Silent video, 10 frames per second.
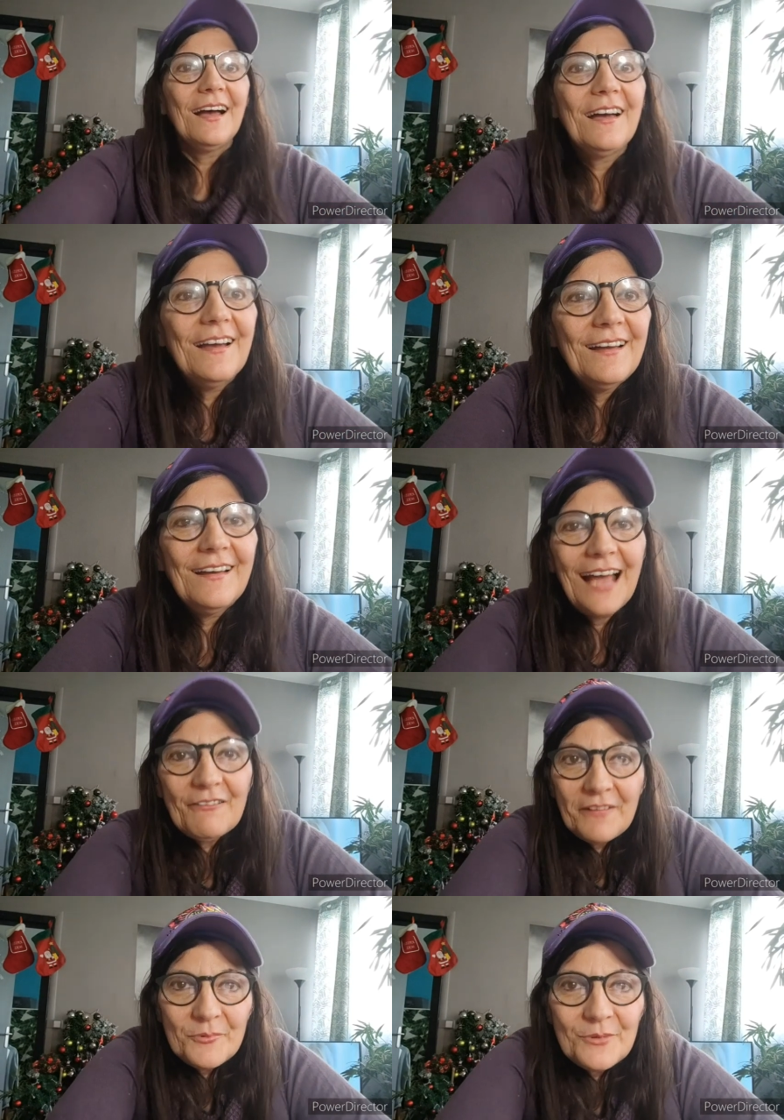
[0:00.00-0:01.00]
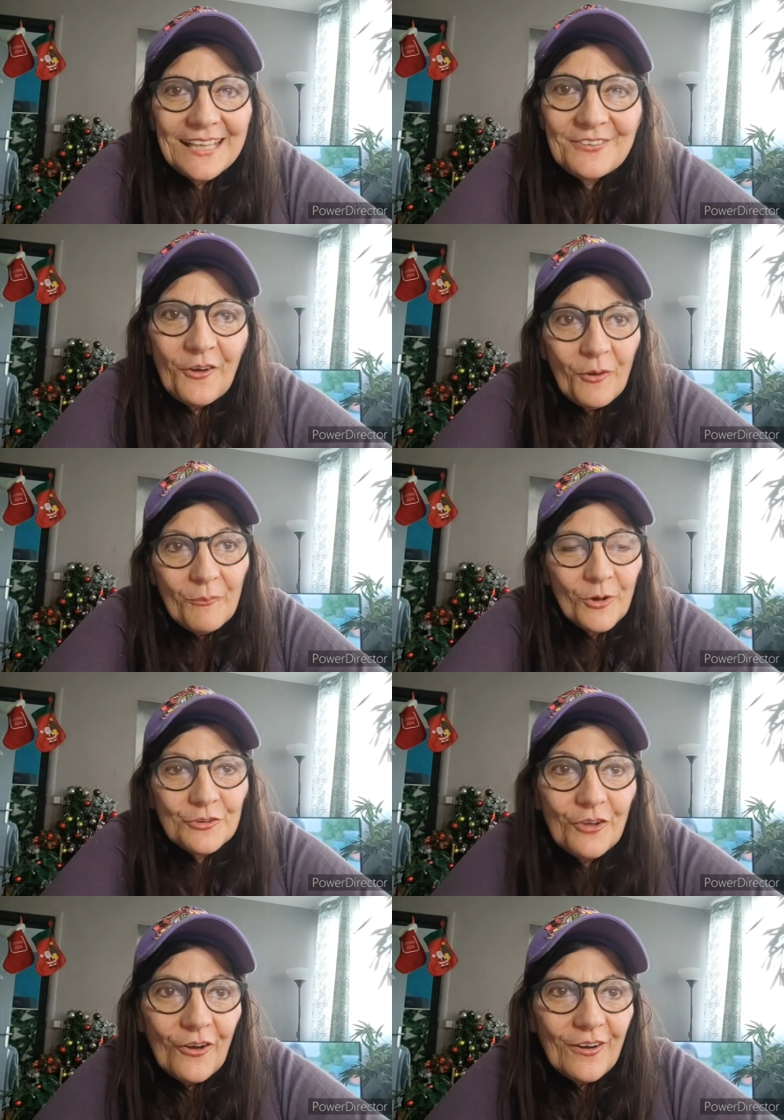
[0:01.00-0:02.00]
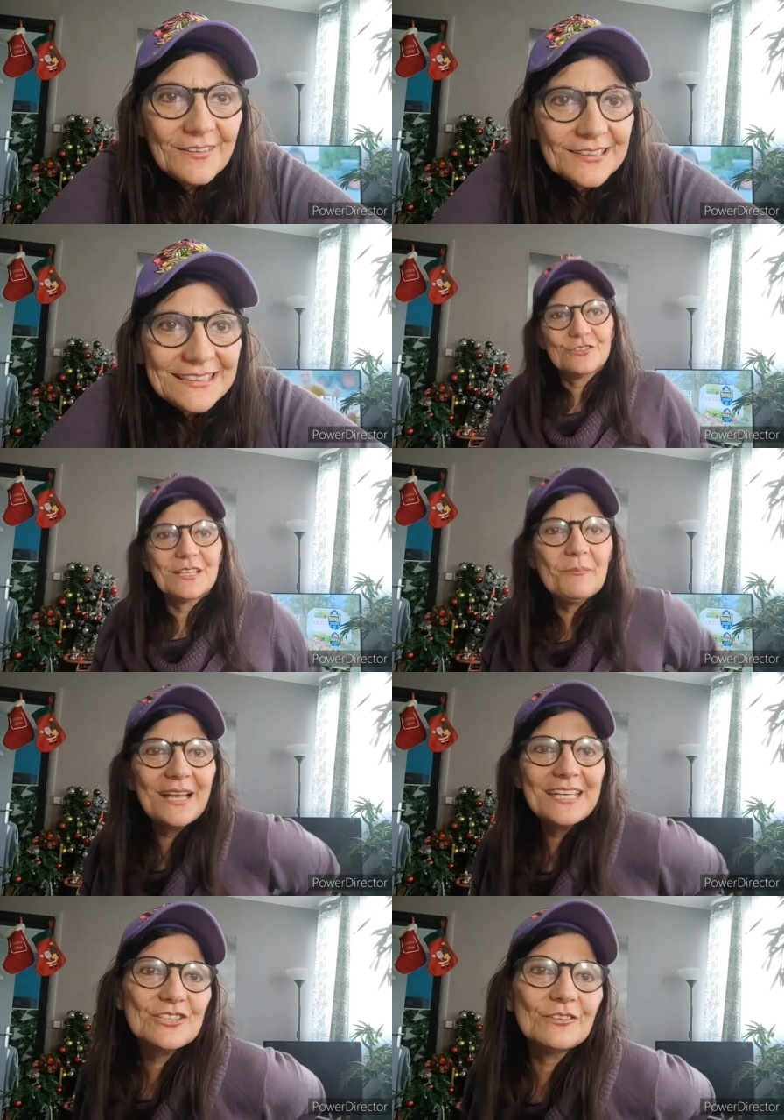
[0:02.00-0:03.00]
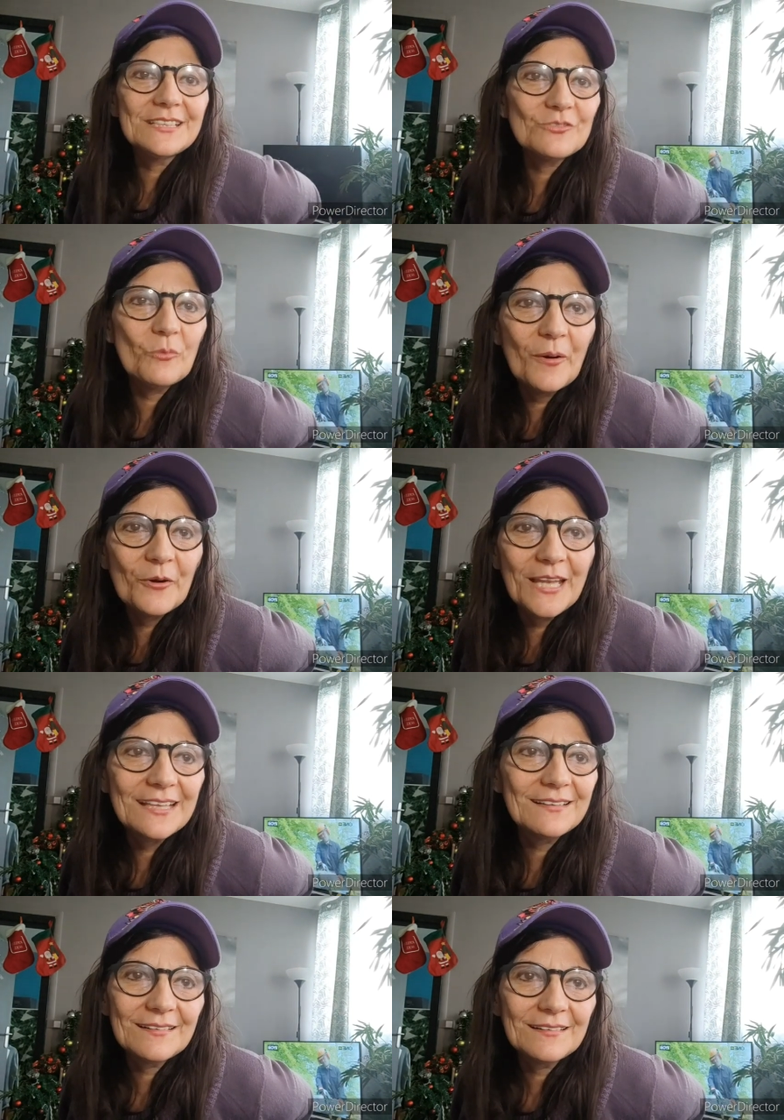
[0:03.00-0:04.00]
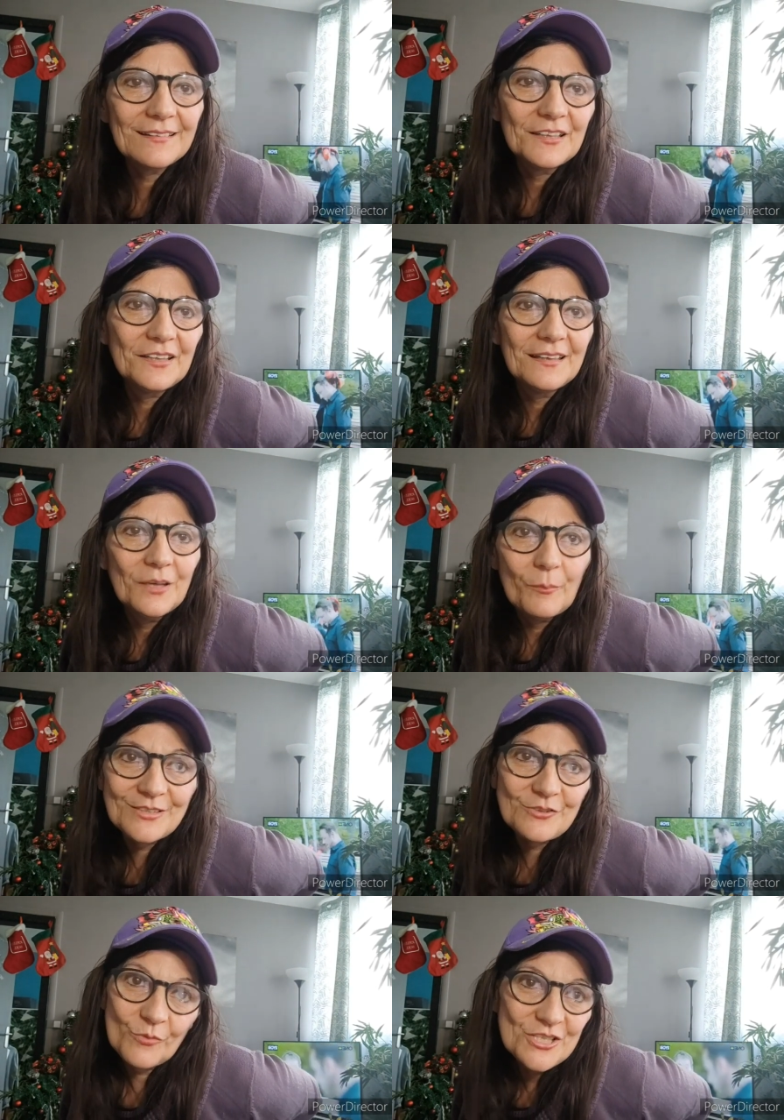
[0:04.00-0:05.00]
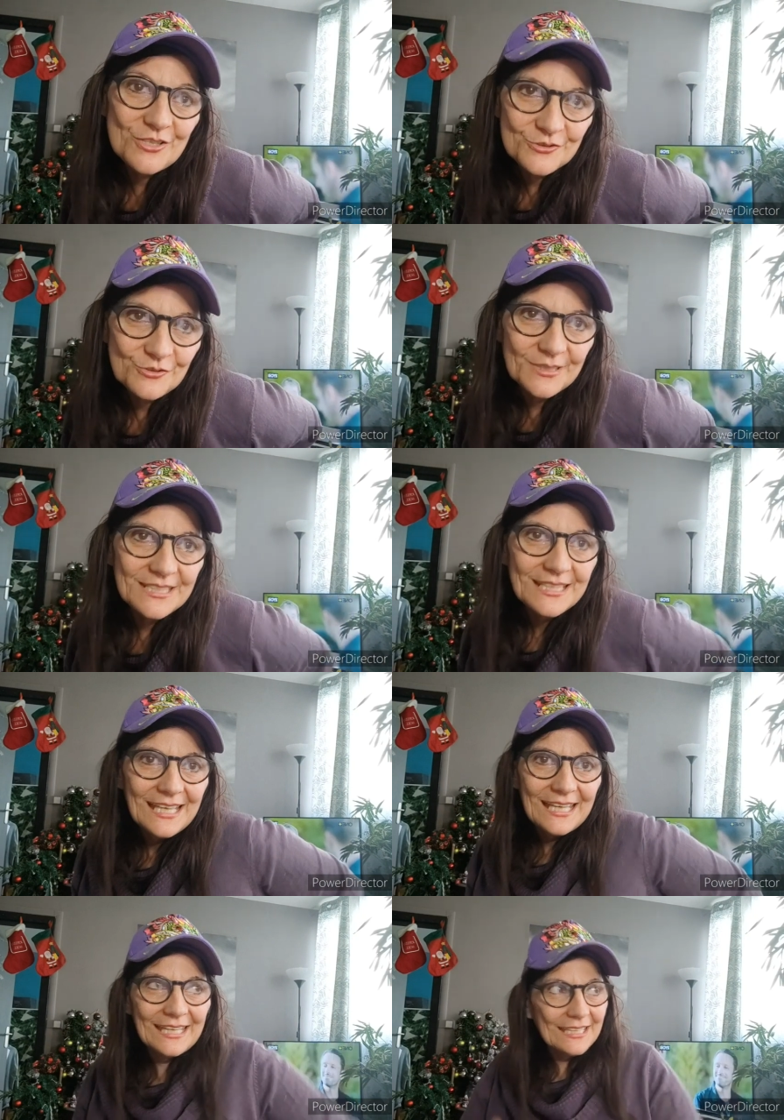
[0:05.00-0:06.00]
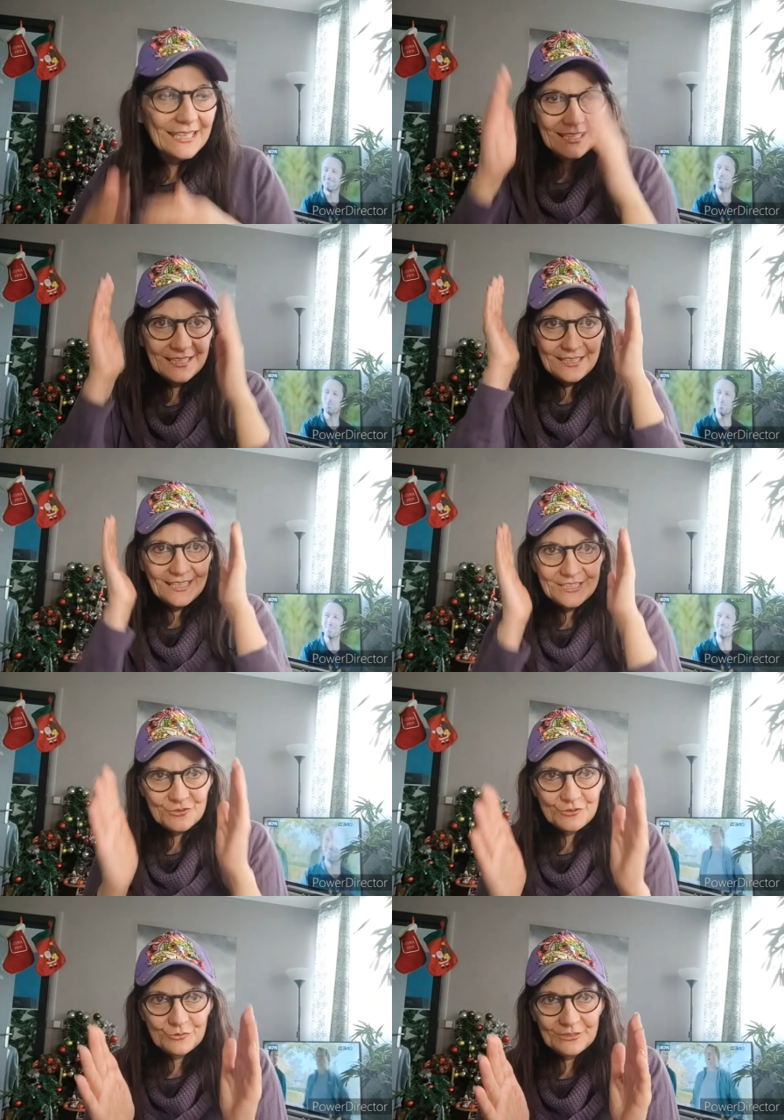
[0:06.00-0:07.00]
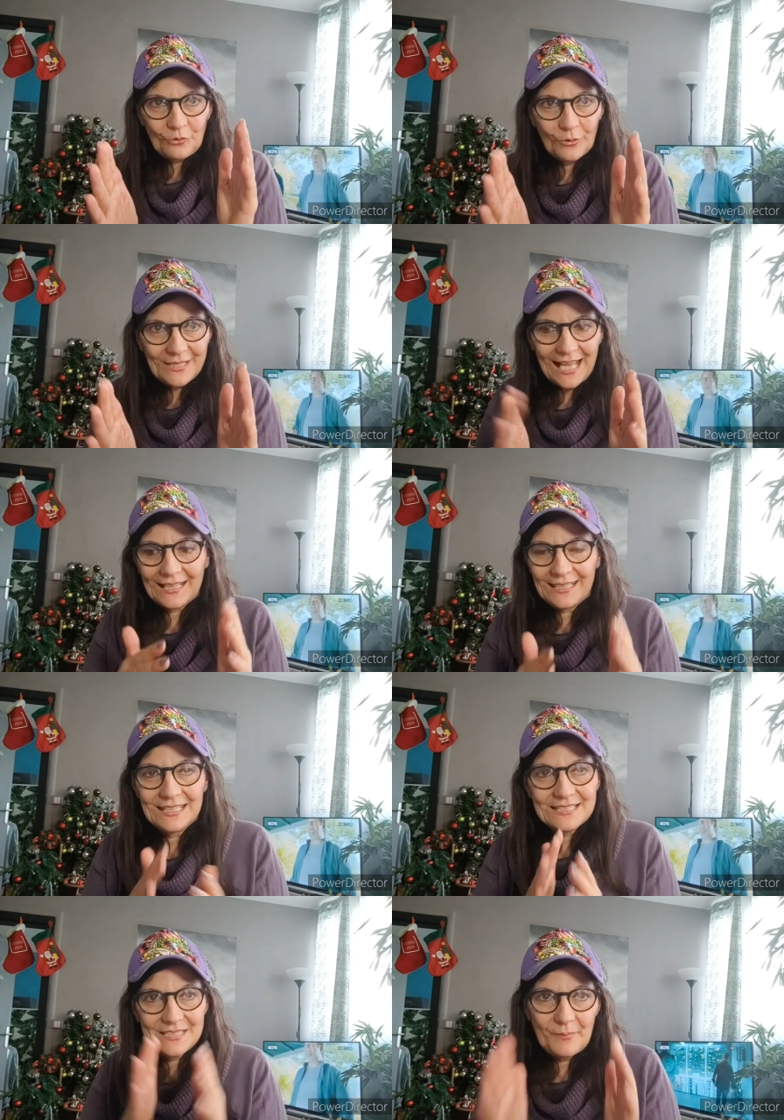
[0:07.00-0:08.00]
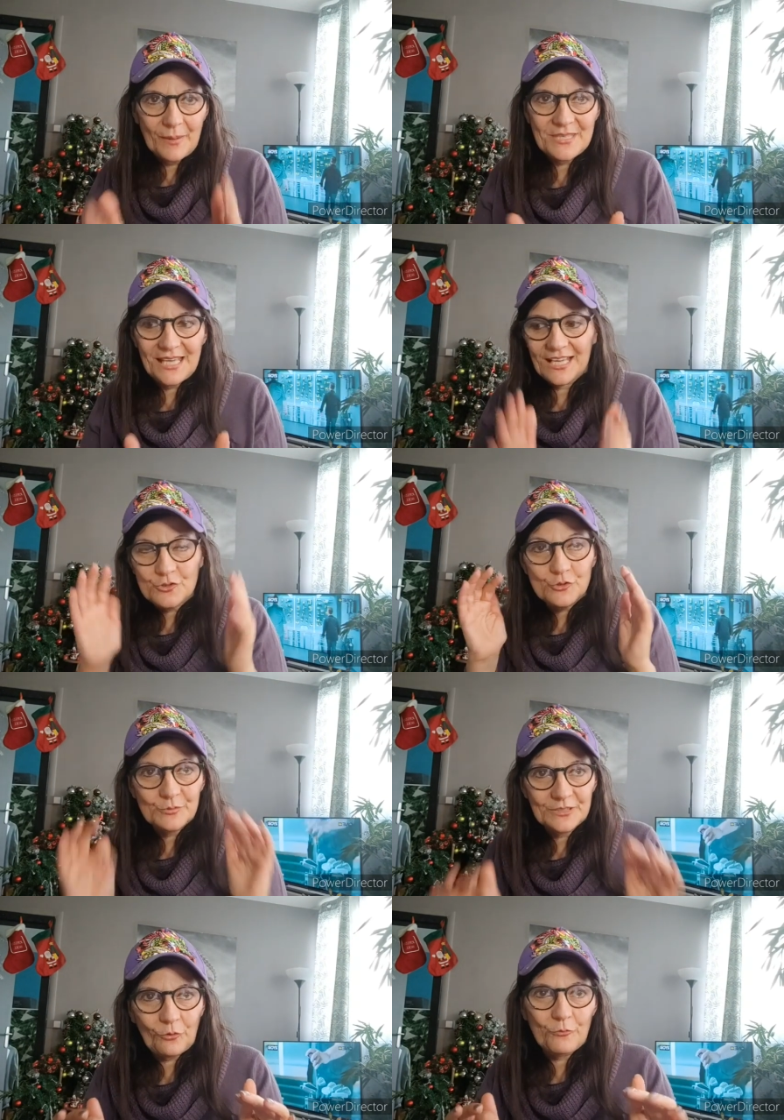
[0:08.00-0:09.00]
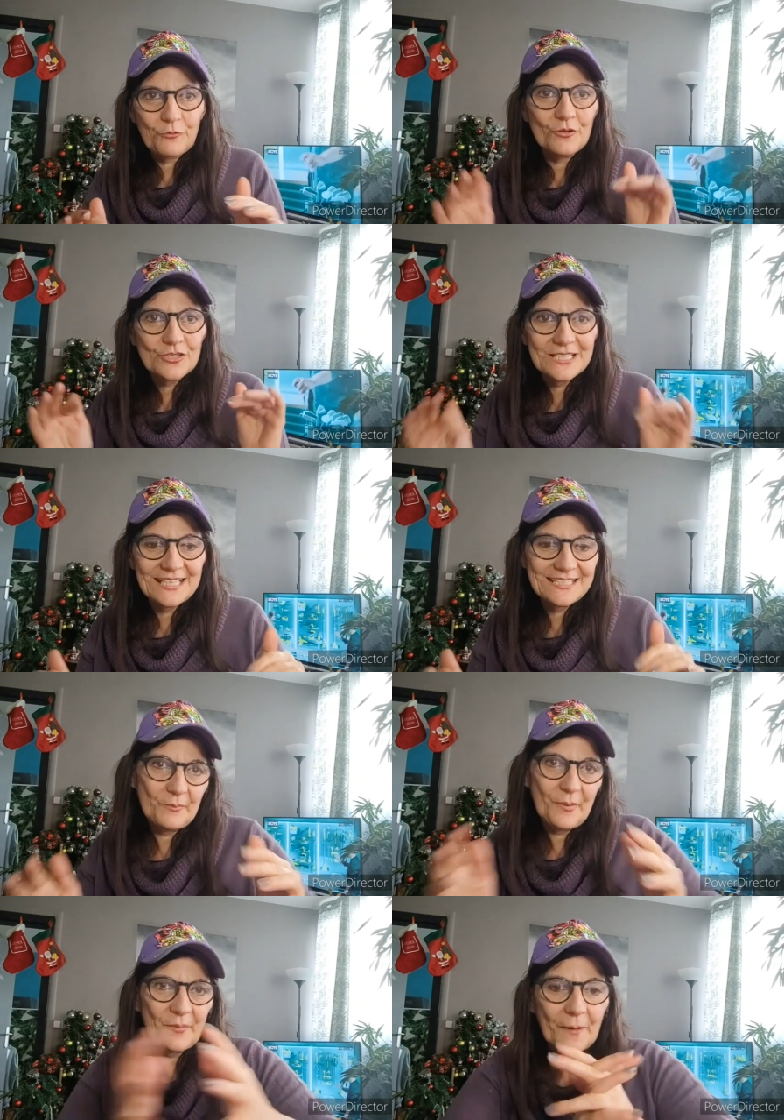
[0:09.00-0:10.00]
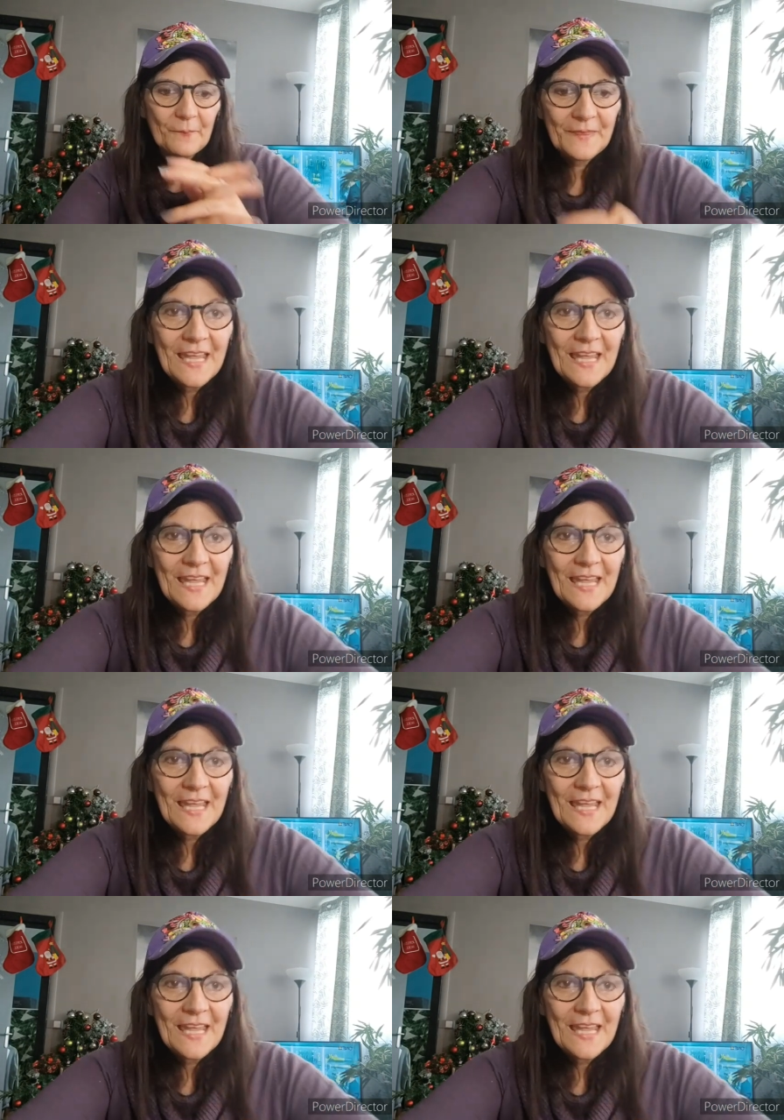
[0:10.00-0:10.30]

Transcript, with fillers: Euh, affabulateur, menteur. Je n'aime pas les gens qui sont pas honnêtes. Parce que moi, je le suis et, je suis trop carré et c'est pas bien et je suis trop franche et ça, c'est pas bien.